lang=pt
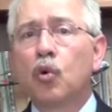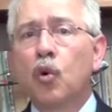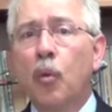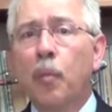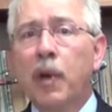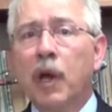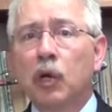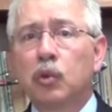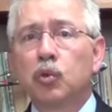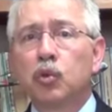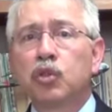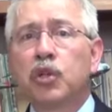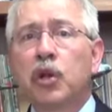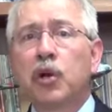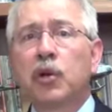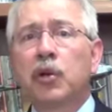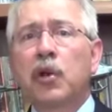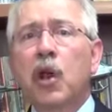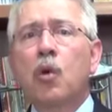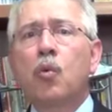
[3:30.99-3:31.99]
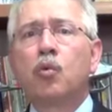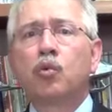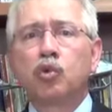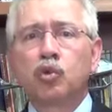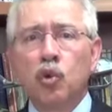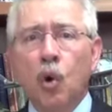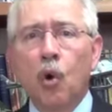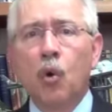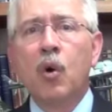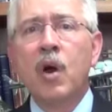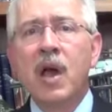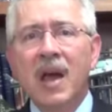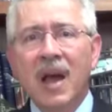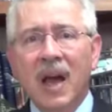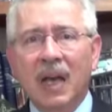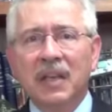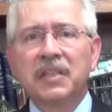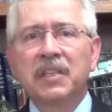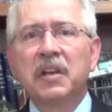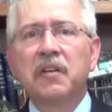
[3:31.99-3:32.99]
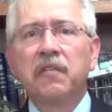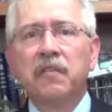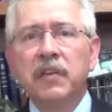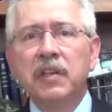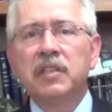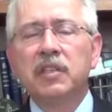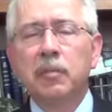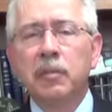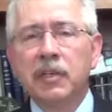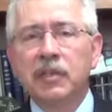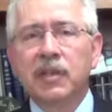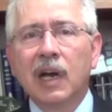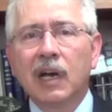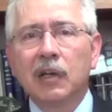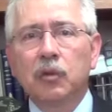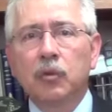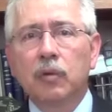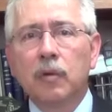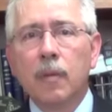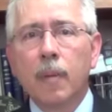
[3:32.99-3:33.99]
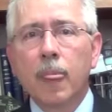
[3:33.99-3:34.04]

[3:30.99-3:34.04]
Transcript: Roberto se recusou a ser vitimizado,